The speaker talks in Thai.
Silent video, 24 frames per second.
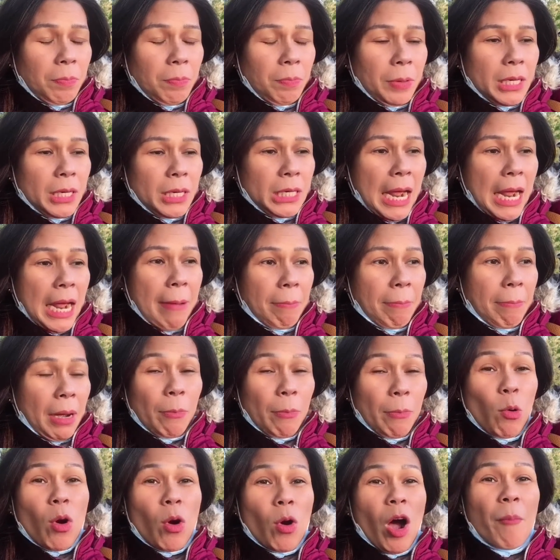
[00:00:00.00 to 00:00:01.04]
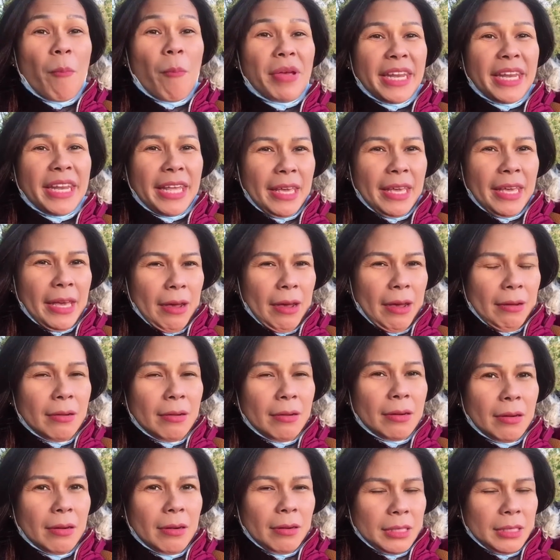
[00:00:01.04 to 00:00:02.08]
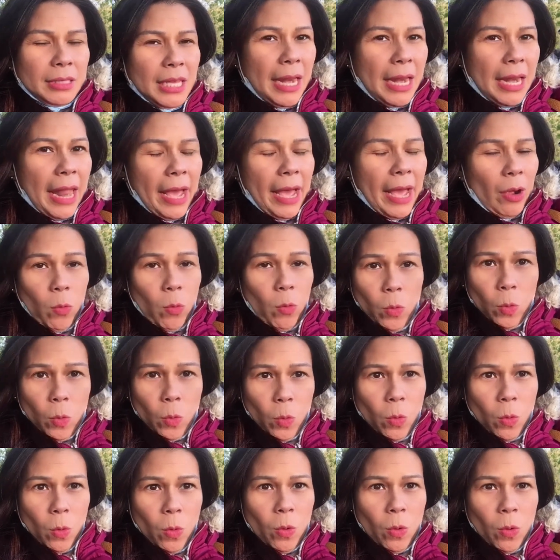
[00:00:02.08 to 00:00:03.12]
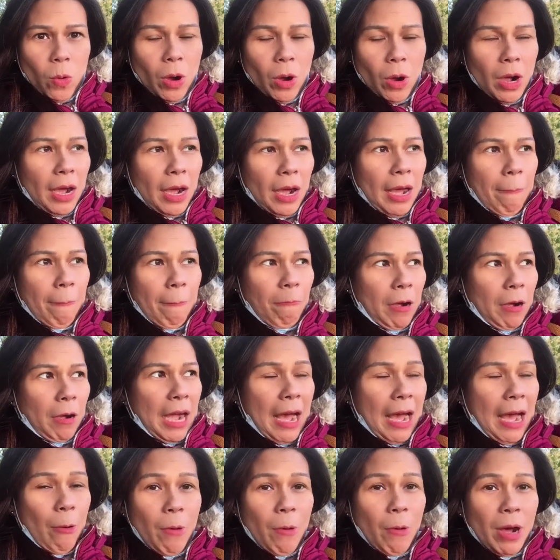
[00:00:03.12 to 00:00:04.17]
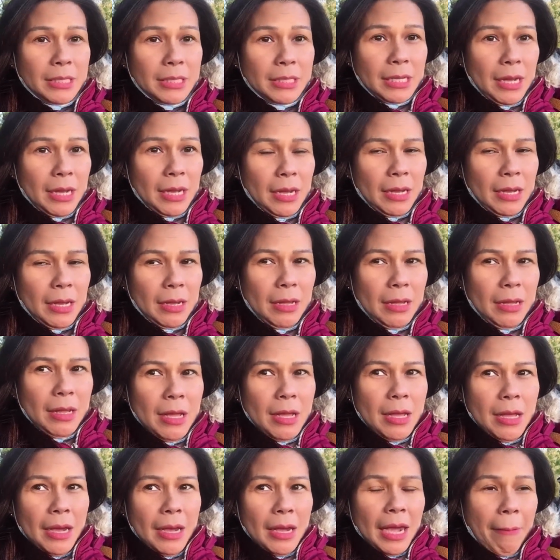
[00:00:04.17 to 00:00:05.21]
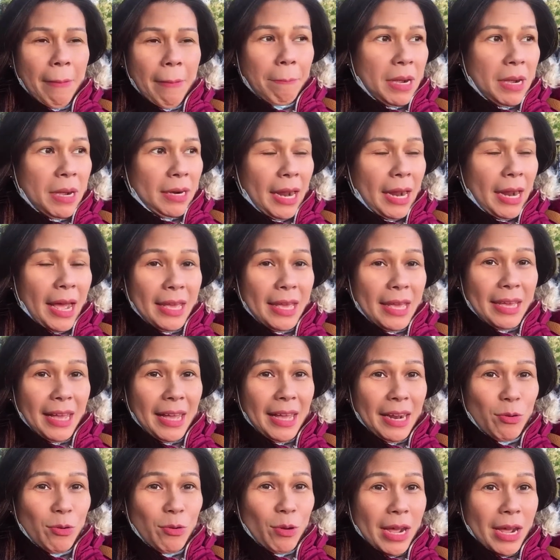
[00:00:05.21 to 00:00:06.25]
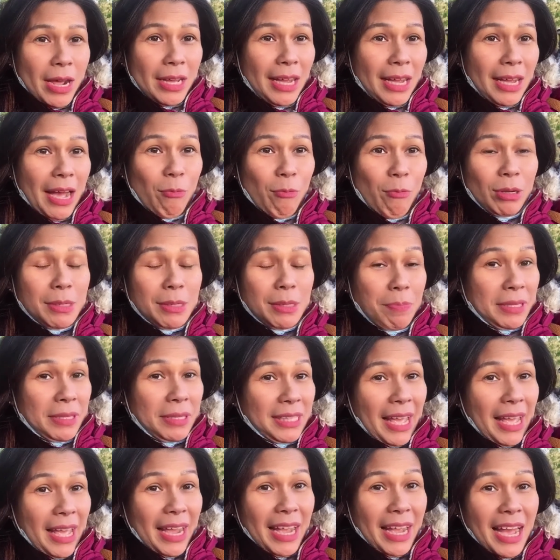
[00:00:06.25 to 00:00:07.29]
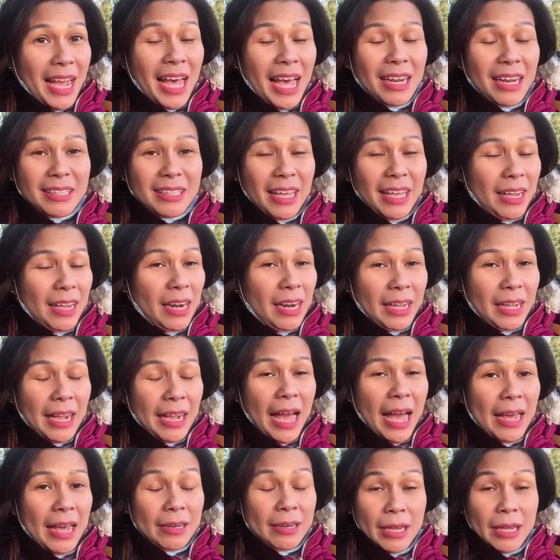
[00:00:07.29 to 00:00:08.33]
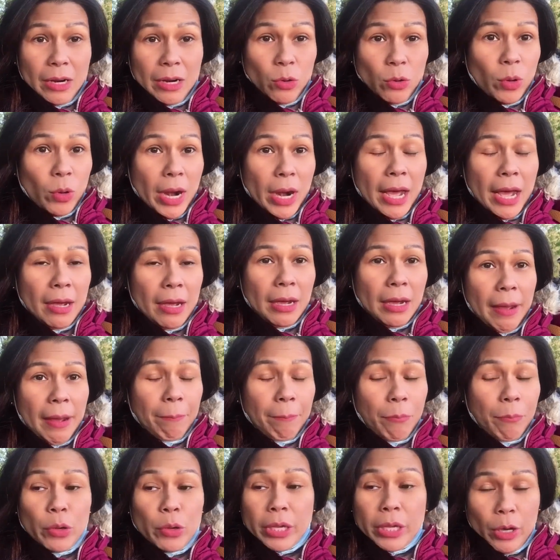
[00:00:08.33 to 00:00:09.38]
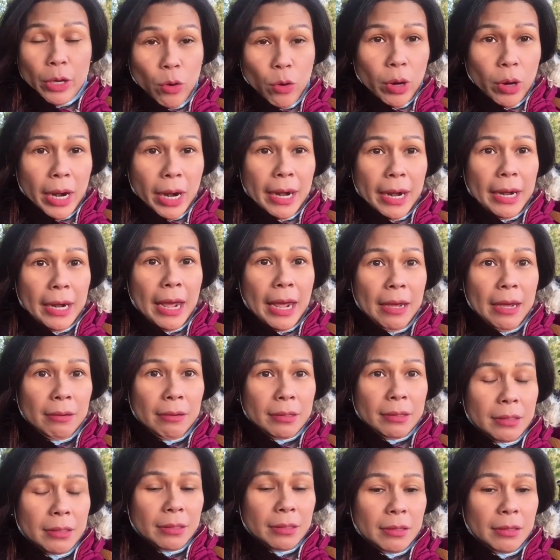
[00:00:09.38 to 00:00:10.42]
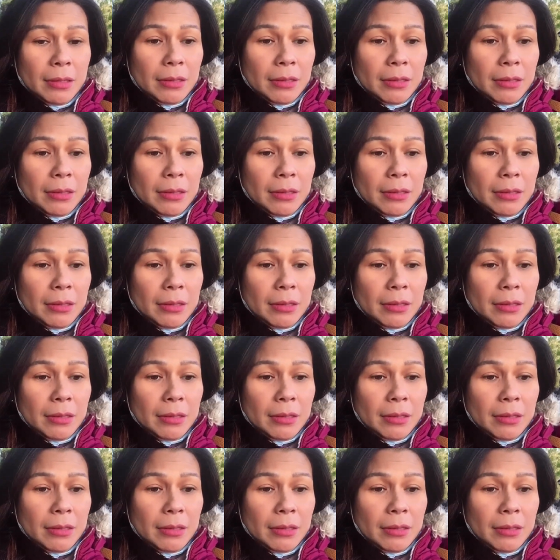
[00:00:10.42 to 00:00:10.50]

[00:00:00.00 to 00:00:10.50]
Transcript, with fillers: คือทำกับลูกเขาไม่ดีอ่ะเออทีแรกโอ้กับกะว่าจะกลับเมืองไทยกันหนูนะกะว่าจะไปแต่งงานแต่งอลการกันหนูนะกับผู้หญิงคนนั้นนะ คือ